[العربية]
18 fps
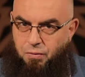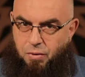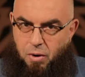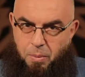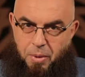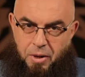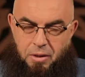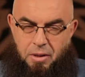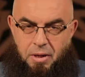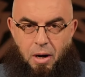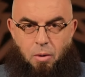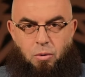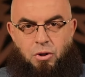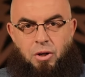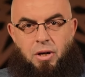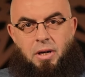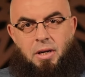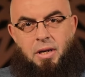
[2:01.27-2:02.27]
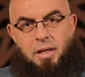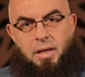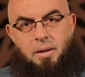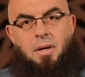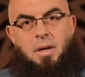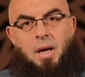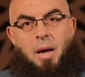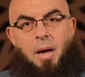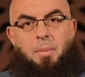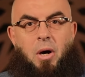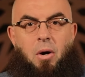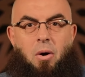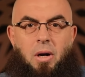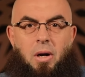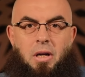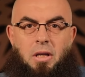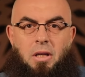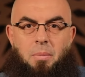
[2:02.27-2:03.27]
البطن أو شيء كده أما
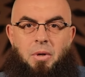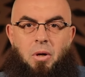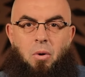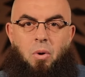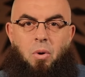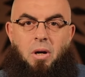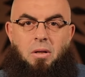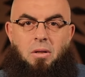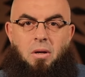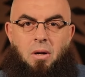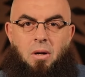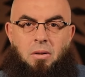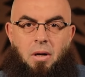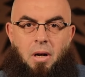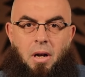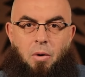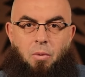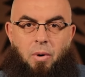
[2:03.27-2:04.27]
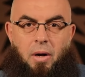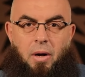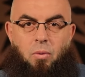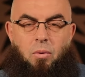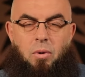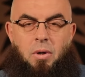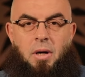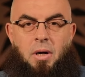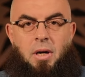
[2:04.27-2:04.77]
خالد بن الوليد رضي الله عنه